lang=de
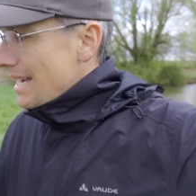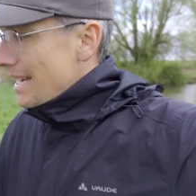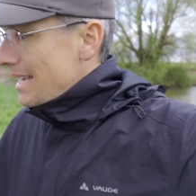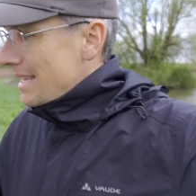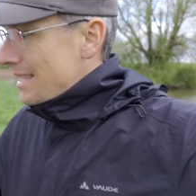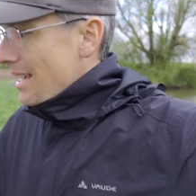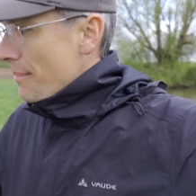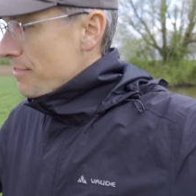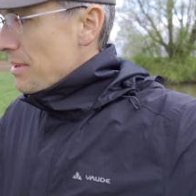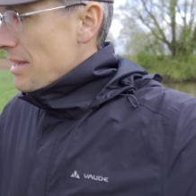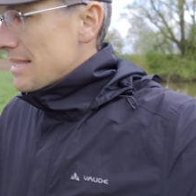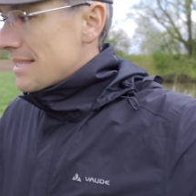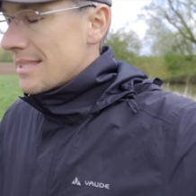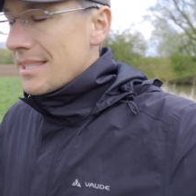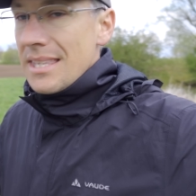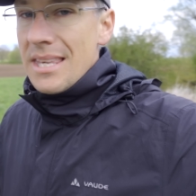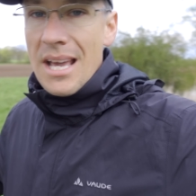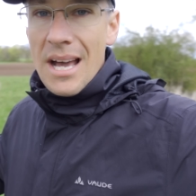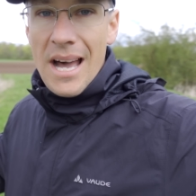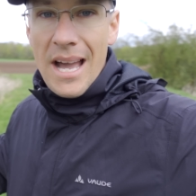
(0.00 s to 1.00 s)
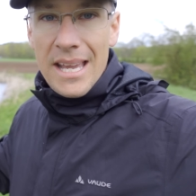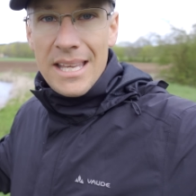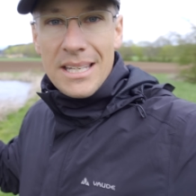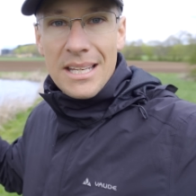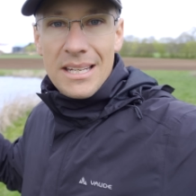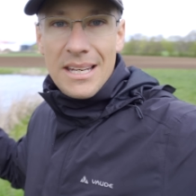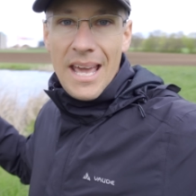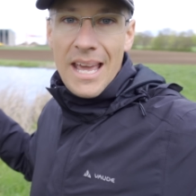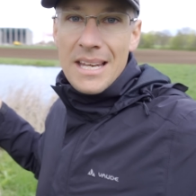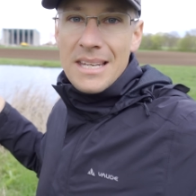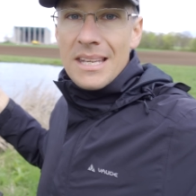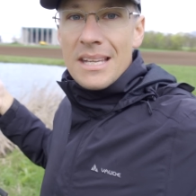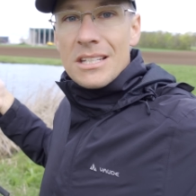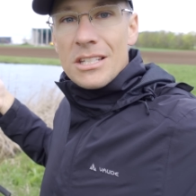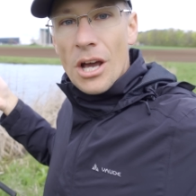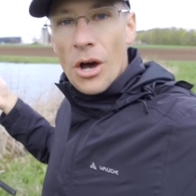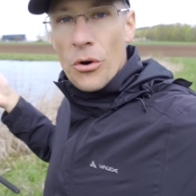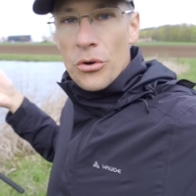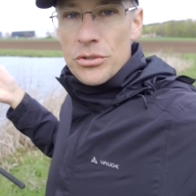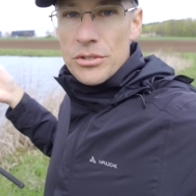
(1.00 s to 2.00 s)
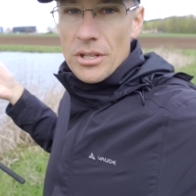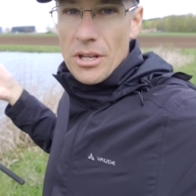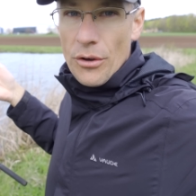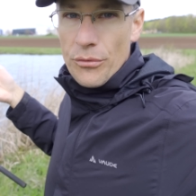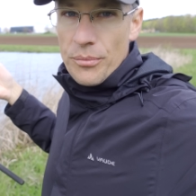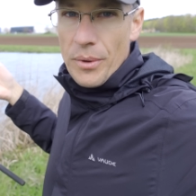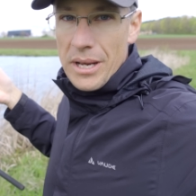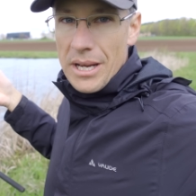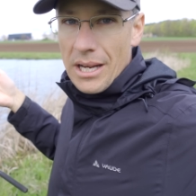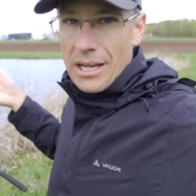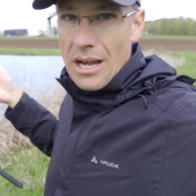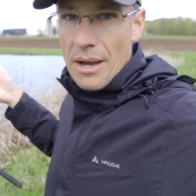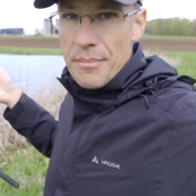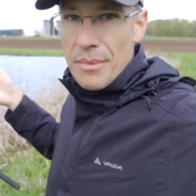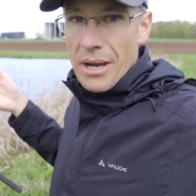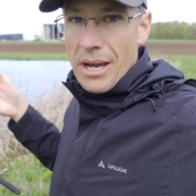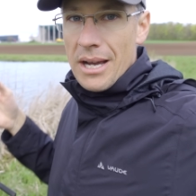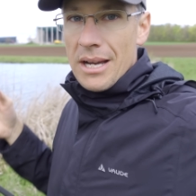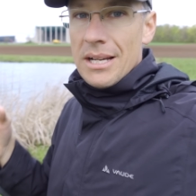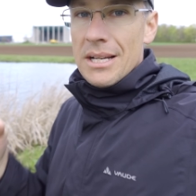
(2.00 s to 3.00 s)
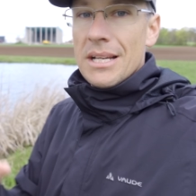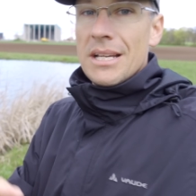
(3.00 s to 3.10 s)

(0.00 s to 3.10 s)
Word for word: Ich habe jetzt hier einen ND1000 auf meiner Kamera.